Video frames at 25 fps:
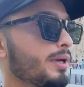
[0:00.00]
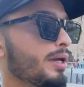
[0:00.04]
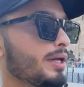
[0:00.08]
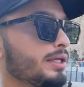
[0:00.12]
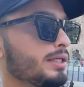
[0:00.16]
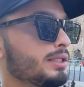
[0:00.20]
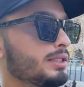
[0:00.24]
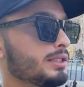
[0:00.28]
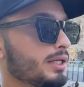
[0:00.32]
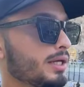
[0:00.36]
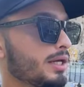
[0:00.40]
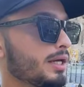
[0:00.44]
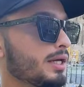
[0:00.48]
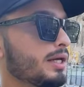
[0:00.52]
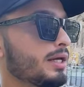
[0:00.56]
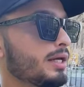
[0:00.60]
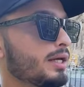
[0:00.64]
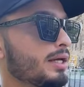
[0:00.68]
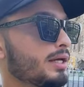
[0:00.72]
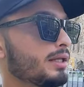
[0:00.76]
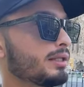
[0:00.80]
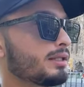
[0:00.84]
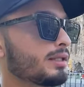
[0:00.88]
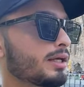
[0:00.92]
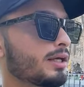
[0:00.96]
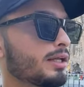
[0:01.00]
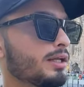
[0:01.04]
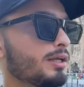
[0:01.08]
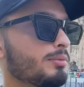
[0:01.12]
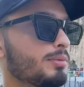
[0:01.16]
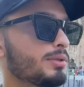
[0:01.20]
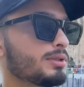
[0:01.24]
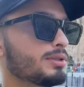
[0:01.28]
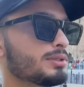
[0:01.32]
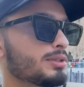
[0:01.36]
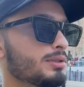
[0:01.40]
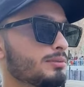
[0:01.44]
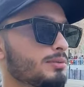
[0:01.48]
में ये
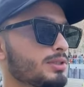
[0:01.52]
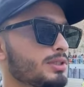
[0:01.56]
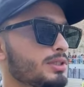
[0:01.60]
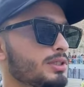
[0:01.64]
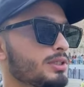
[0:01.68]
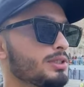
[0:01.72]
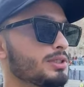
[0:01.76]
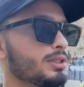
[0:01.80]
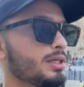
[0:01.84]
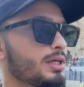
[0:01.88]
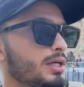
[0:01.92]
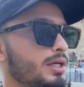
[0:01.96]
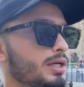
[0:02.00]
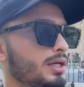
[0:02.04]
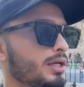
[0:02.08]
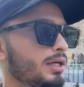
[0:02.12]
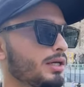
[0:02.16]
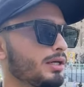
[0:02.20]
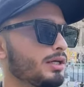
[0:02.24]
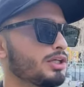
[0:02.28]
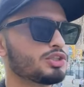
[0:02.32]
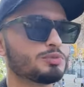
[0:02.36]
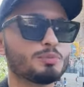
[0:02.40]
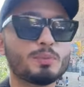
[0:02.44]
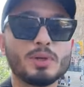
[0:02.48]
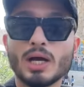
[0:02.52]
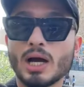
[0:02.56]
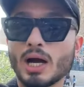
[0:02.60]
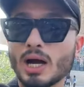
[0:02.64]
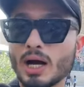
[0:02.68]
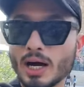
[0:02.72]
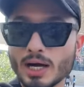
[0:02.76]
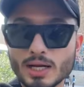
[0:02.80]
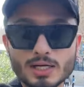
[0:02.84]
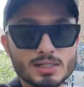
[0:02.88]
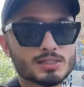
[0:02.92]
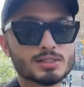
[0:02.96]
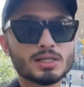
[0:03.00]
तकरीबन समझ लीजिए इसमें
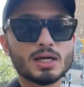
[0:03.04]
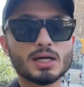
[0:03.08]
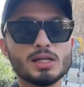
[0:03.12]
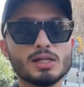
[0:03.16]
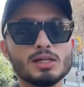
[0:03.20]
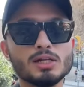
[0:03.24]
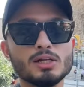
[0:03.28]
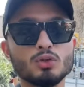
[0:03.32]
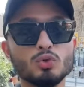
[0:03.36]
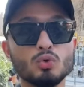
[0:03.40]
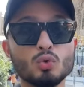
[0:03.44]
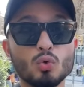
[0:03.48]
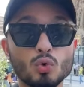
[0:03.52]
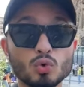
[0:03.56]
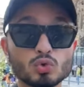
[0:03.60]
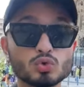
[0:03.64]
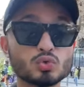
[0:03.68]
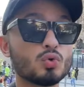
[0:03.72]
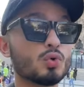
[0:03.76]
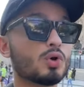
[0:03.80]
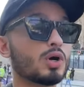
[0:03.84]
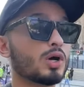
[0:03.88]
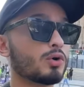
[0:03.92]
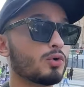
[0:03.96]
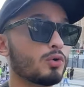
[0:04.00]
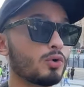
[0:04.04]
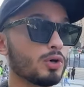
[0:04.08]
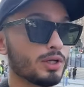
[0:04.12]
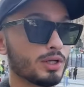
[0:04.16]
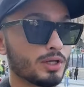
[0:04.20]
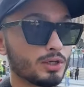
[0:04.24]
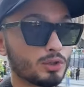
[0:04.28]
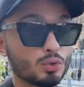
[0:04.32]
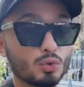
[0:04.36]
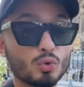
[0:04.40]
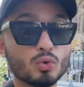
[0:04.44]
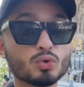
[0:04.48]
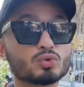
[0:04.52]
हर साल 200 करोड़
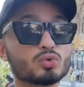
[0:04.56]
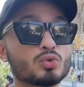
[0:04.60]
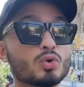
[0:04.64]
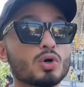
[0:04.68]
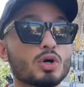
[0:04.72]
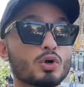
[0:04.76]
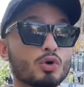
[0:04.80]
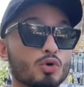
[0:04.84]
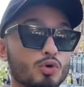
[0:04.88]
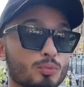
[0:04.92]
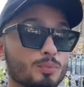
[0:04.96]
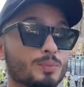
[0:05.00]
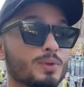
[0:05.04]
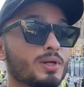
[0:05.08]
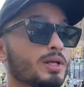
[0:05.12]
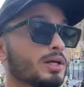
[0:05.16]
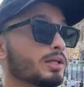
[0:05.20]
200 करोड़ रुपये